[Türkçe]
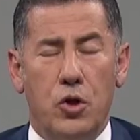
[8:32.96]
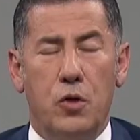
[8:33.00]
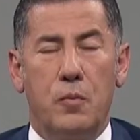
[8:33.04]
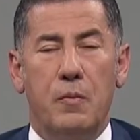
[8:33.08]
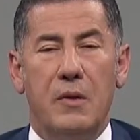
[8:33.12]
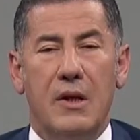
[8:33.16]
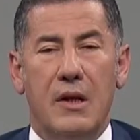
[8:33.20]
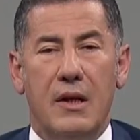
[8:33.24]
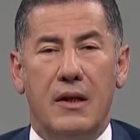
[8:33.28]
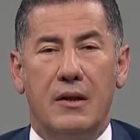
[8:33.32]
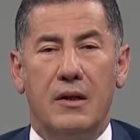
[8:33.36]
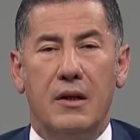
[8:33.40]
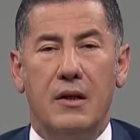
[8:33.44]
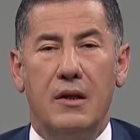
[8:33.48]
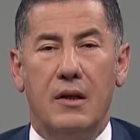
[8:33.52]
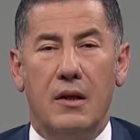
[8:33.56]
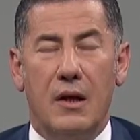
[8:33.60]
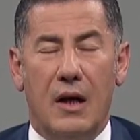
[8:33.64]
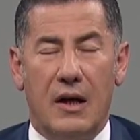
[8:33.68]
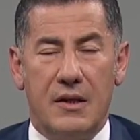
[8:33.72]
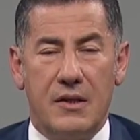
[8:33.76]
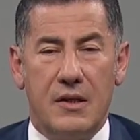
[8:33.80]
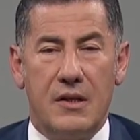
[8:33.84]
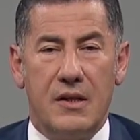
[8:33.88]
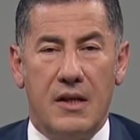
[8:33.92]
Türk milletinin
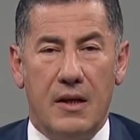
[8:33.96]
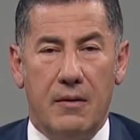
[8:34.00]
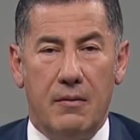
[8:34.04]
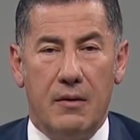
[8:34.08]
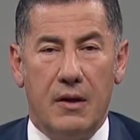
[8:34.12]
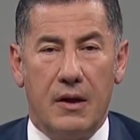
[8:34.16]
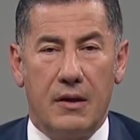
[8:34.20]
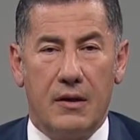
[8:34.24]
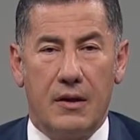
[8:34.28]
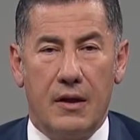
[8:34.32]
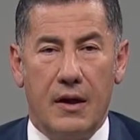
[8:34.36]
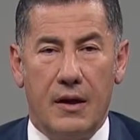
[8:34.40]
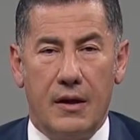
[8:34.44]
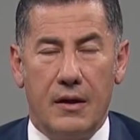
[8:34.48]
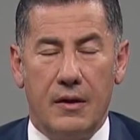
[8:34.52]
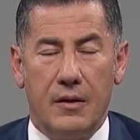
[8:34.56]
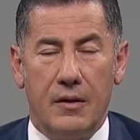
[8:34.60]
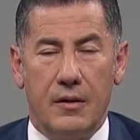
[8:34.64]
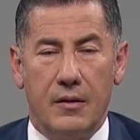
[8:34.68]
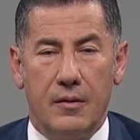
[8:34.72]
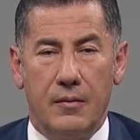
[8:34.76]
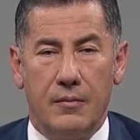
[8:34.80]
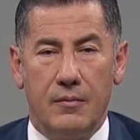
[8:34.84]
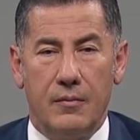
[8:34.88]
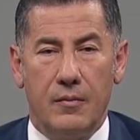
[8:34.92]
aziz evlatları,
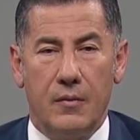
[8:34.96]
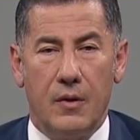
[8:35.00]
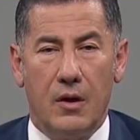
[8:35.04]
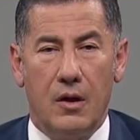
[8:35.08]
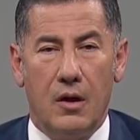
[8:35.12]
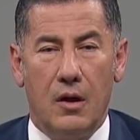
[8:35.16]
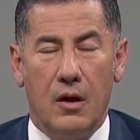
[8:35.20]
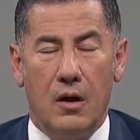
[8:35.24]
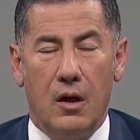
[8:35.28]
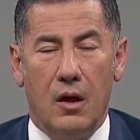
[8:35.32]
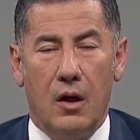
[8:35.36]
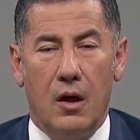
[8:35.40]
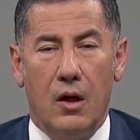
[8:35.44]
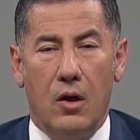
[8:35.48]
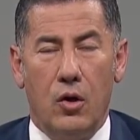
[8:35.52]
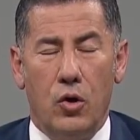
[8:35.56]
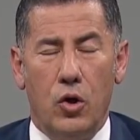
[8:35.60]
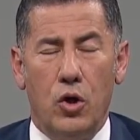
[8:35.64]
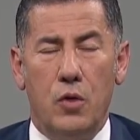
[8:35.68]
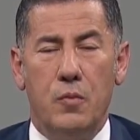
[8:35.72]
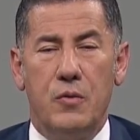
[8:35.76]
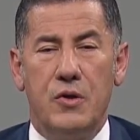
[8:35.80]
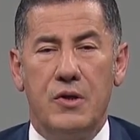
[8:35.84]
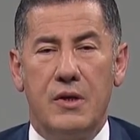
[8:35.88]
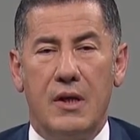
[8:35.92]

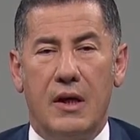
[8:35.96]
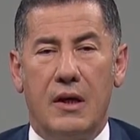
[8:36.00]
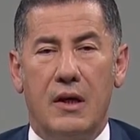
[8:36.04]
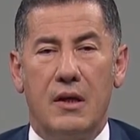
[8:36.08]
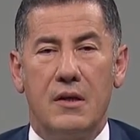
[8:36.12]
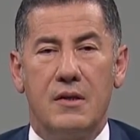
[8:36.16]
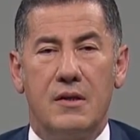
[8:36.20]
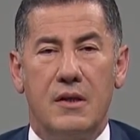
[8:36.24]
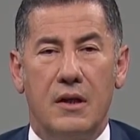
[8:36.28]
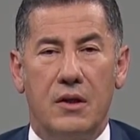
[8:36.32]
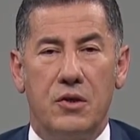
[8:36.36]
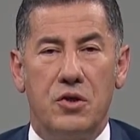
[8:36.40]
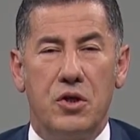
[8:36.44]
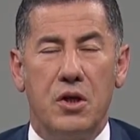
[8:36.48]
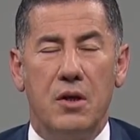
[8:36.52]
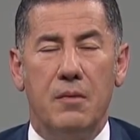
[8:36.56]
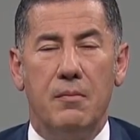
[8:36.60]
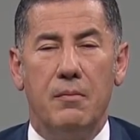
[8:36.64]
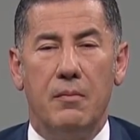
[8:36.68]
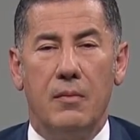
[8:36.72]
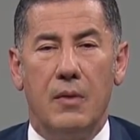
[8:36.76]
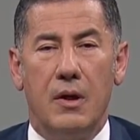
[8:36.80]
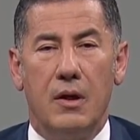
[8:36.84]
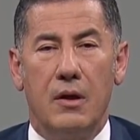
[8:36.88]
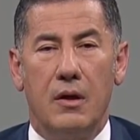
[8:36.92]
Önümüzdeki
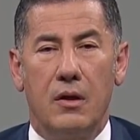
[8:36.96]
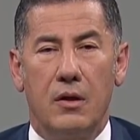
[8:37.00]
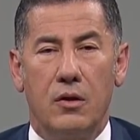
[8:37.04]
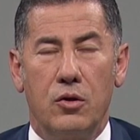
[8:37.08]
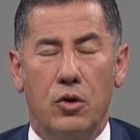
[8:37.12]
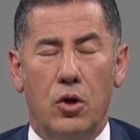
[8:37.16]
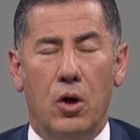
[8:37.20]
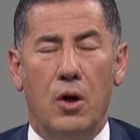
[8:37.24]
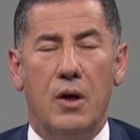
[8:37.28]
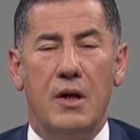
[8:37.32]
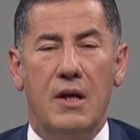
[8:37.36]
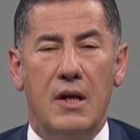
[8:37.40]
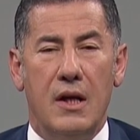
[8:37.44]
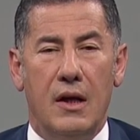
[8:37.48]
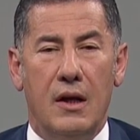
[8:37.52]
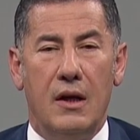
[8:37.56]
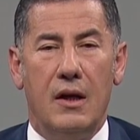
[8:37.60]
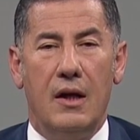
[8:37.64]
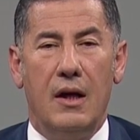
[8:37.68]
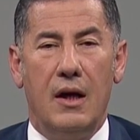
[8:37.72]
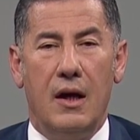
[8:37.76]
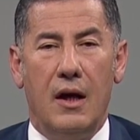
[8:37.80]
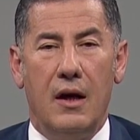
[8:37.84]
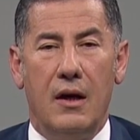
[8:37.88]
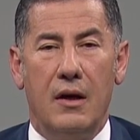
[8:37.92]
seçim köhne
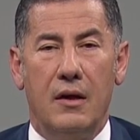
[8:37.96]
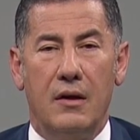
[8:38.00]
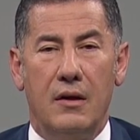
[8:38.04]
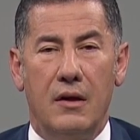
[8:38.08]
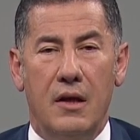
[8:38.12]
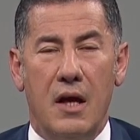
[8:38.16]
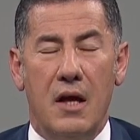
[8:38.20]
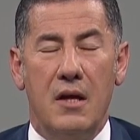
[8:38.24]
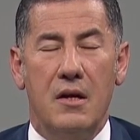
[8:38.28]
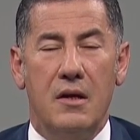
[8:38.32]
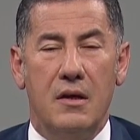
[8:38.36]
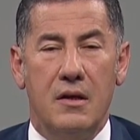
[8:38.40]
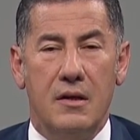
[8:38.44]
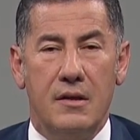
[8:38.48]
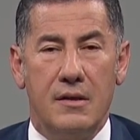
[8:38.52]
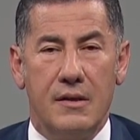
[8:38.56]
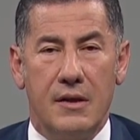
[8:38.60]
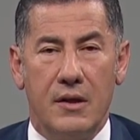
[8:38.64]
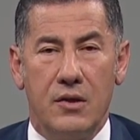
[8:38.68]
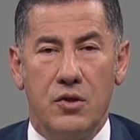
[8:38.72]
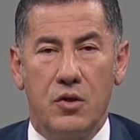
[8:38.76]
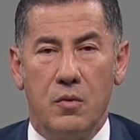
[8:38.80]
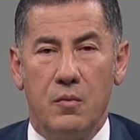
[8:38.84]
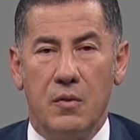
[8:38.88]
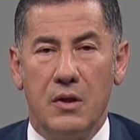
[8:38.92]
ile yeninin
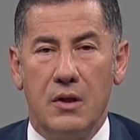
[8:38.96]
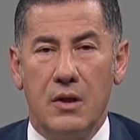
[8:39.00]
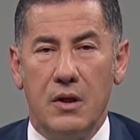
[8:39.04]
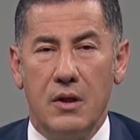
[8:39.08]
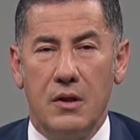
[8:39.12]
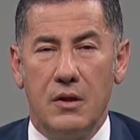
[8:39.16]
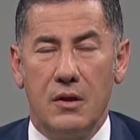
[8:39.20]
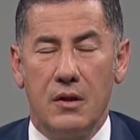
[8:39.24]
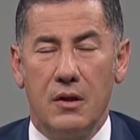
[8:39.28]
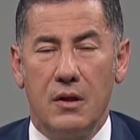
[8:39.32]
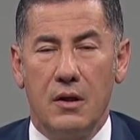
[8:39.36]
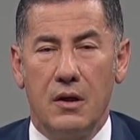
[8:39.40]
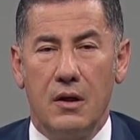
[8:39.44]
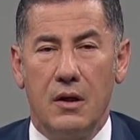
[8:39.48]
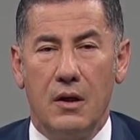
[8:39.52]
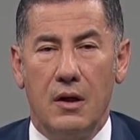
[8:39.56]
seçimidir.